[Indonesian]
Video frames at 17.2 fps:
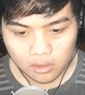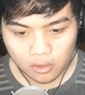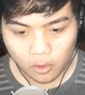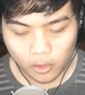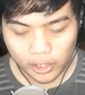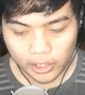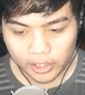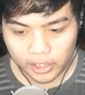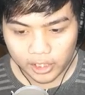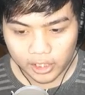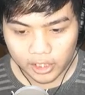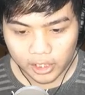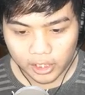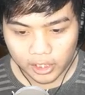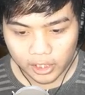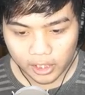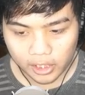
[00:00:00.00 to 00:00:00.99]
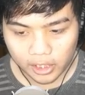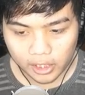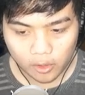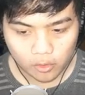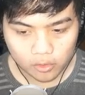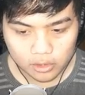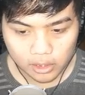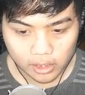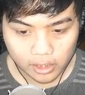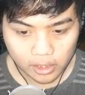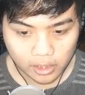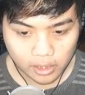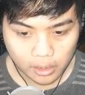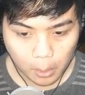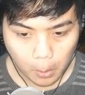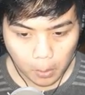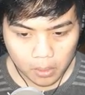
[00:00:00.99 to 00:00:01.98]
Oh, ini nih nih nih dokternya
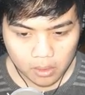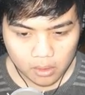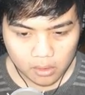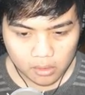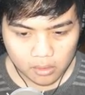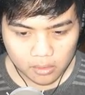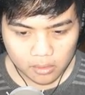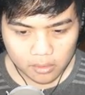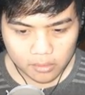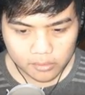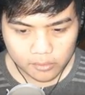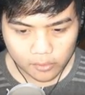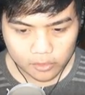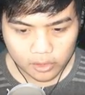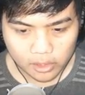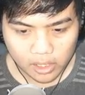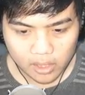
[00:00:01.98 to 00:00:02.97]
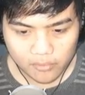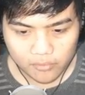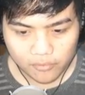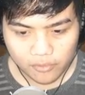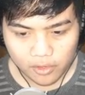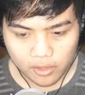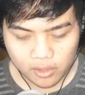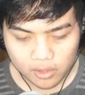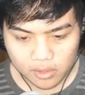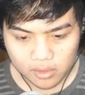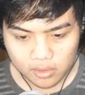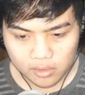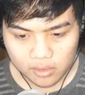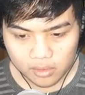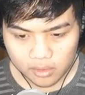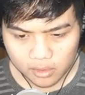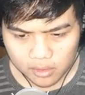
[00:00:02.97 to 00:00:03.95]
nih. Dokter Raffi.
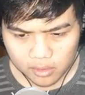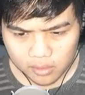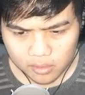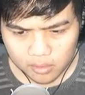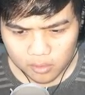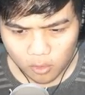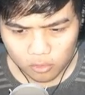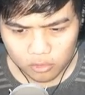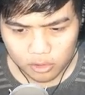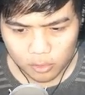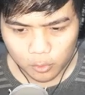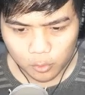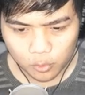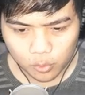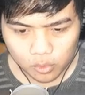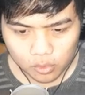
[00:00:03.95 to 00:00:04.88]
Ini dokter U